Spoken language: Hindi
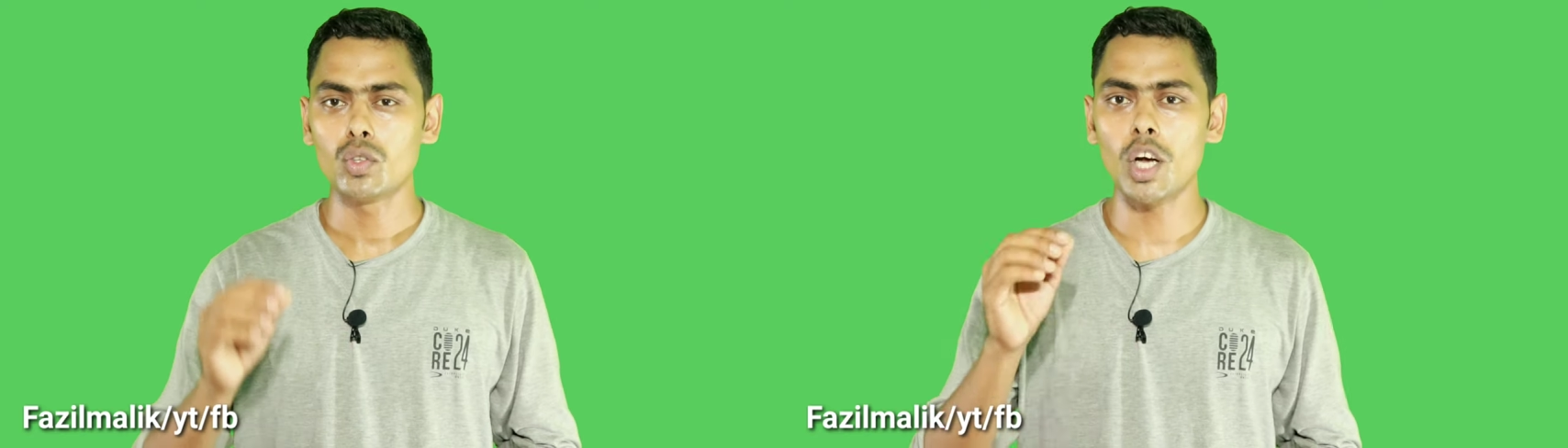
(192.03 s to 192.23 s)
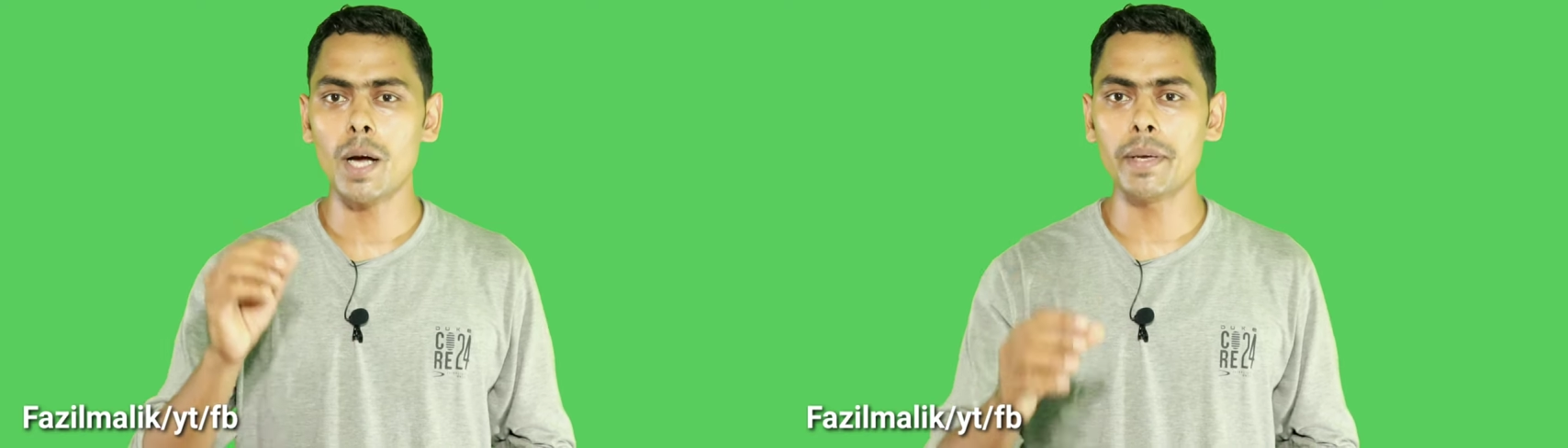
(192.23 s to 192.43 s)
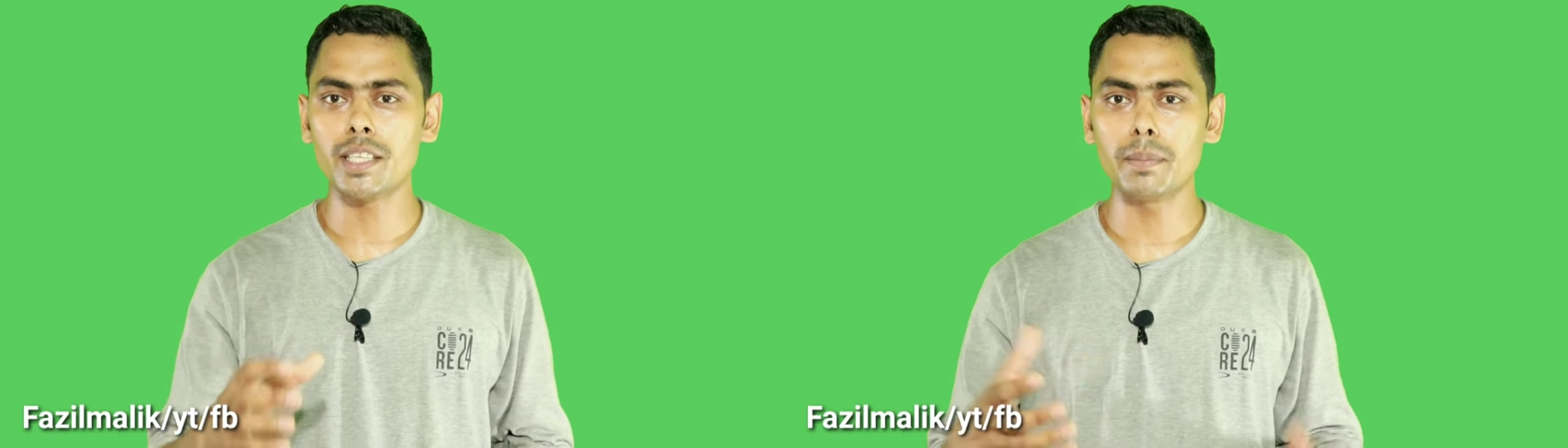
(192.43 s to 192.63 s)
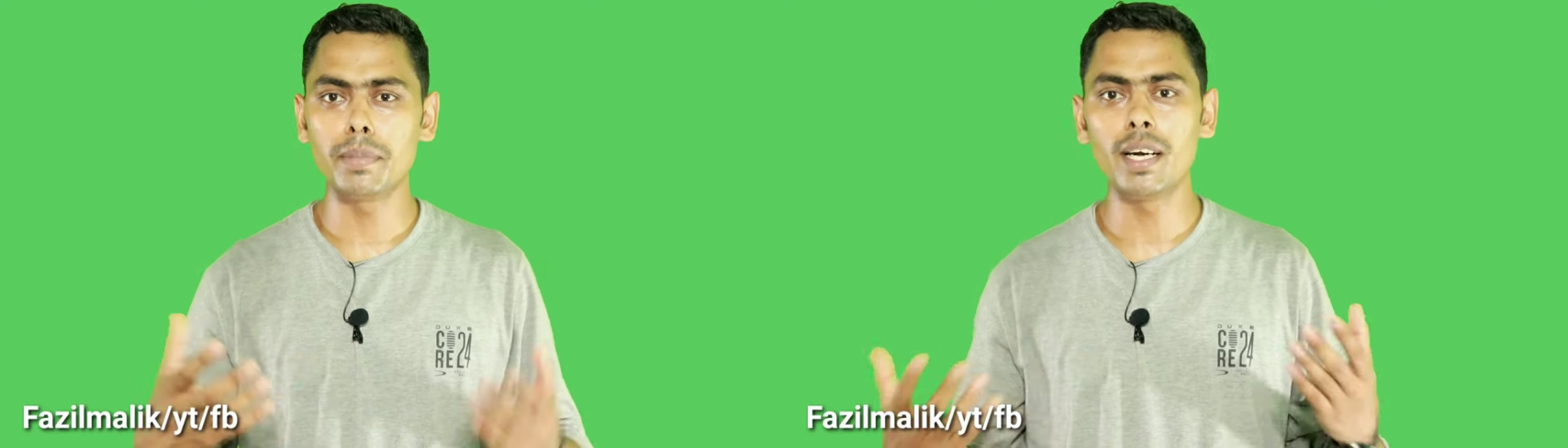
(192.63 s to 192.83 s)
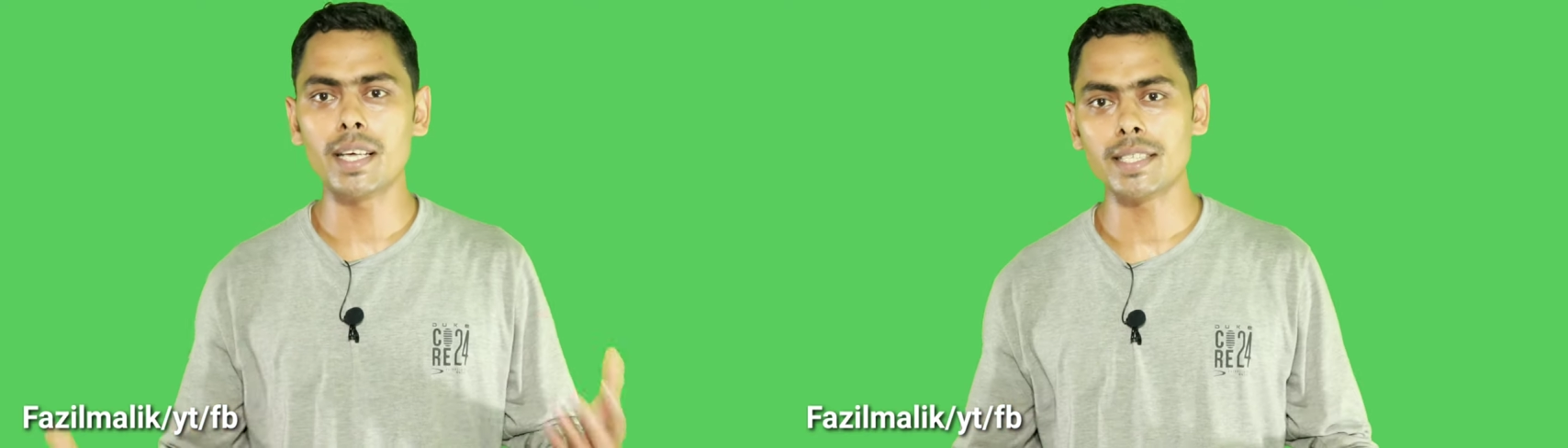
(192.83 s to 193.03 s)
तो आप एकदम
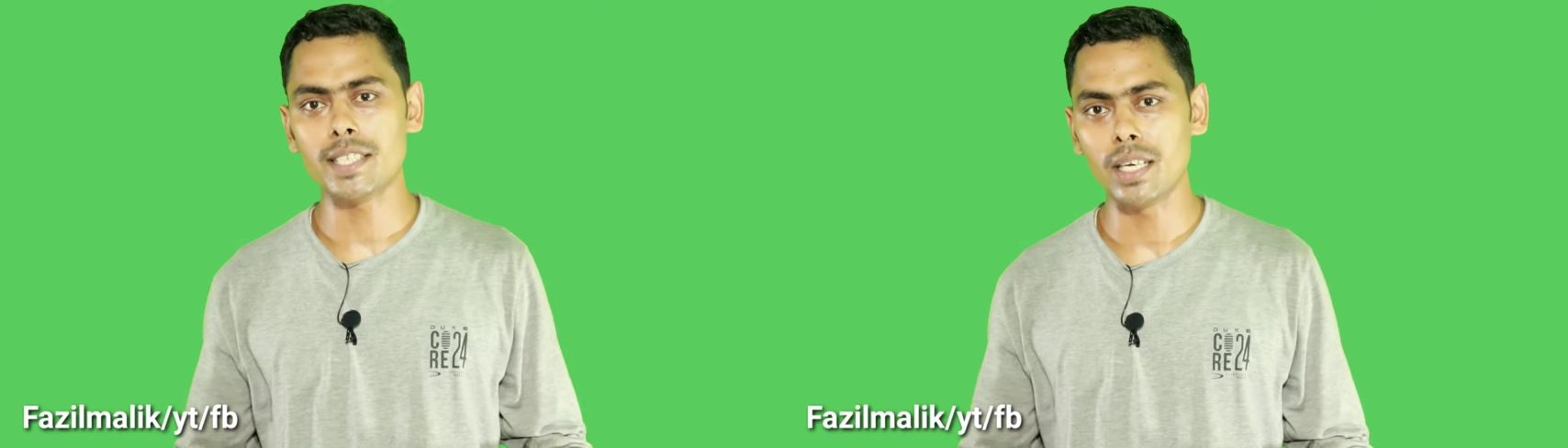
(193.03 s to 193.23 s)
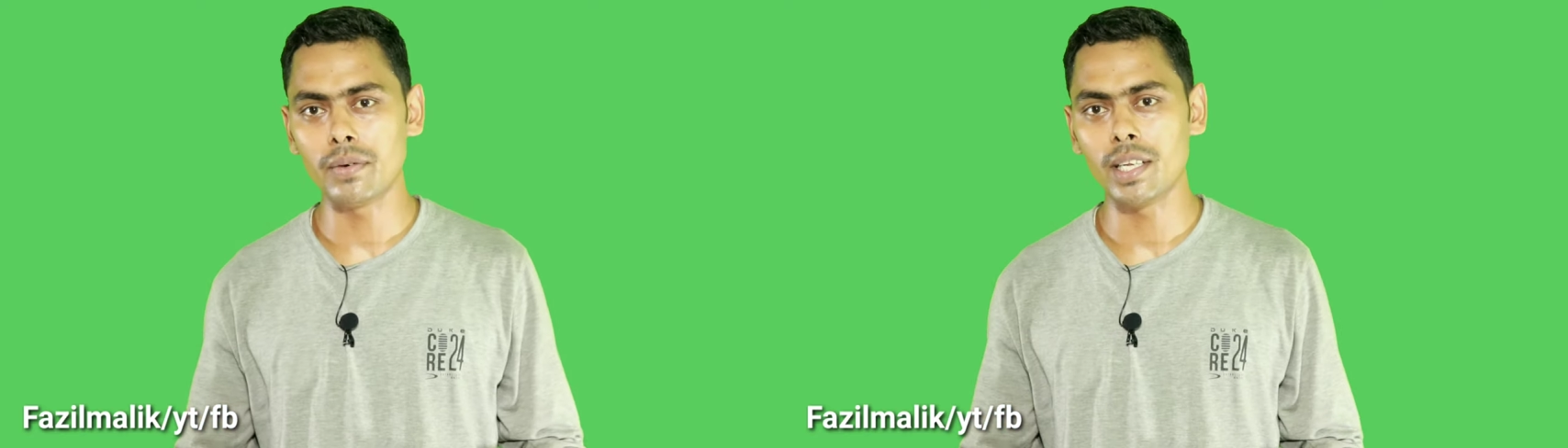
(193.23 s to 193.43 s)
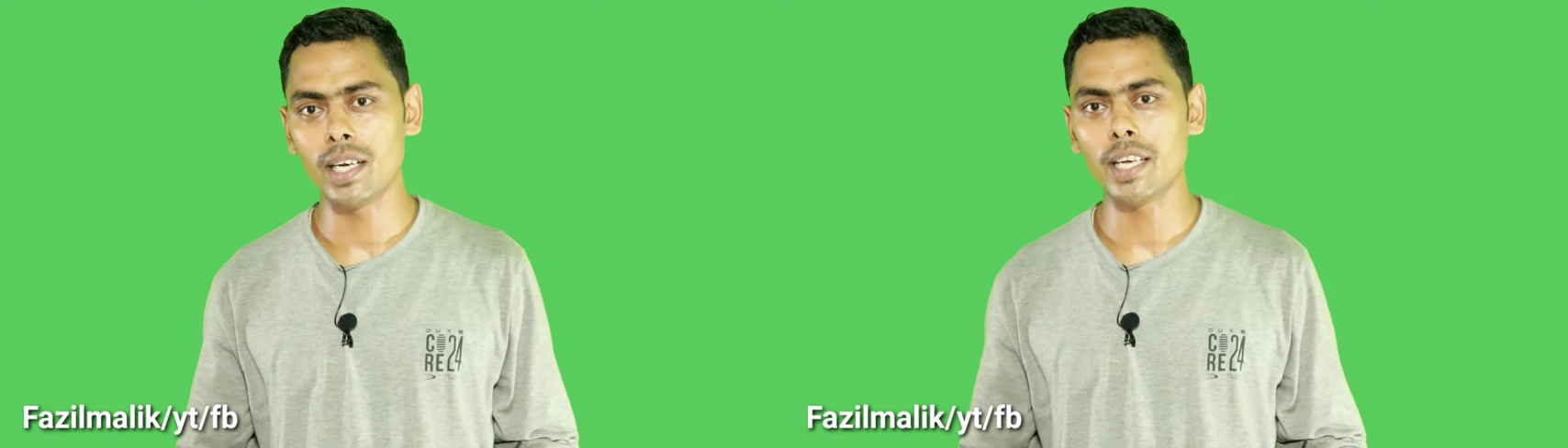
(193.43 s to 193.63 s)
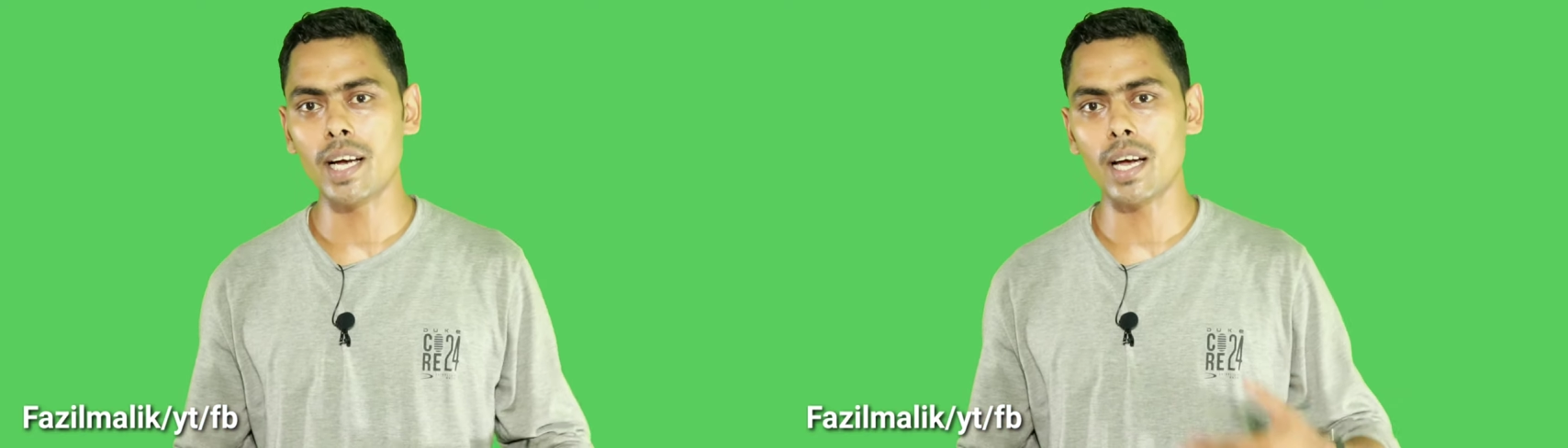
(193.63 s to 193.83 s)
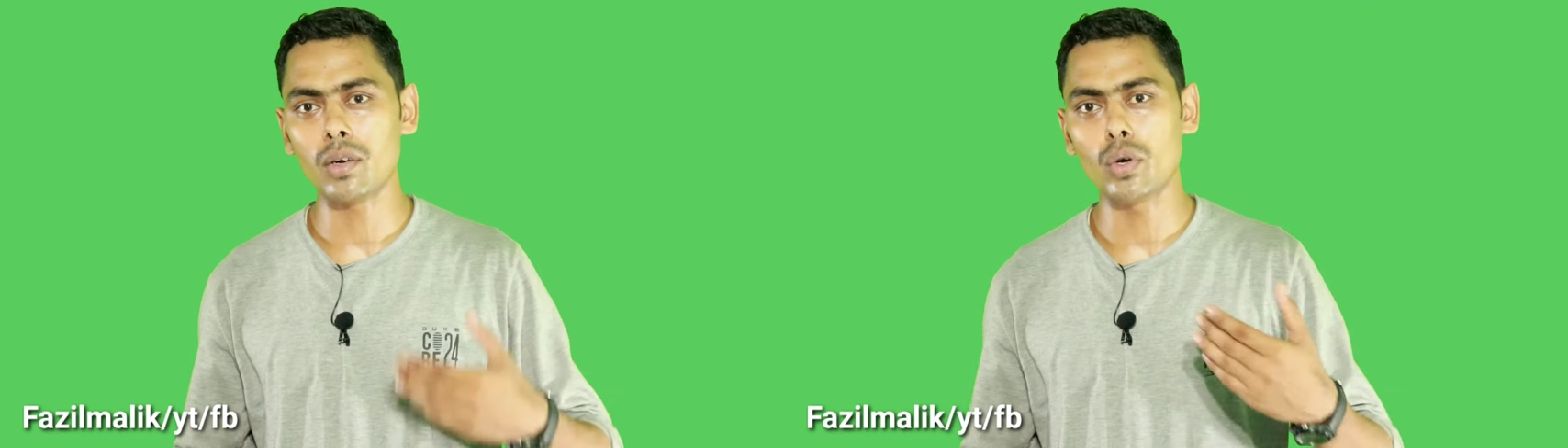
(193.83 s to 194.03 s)
भीड़ का हिस्सा ना बने लाइक अगर